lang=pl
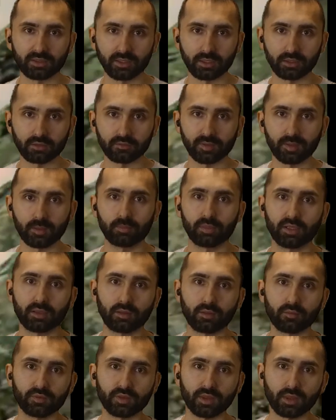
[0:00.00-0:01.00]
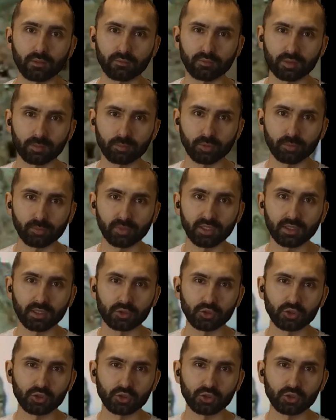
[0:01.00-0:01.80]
kierownik placówki, wspomina,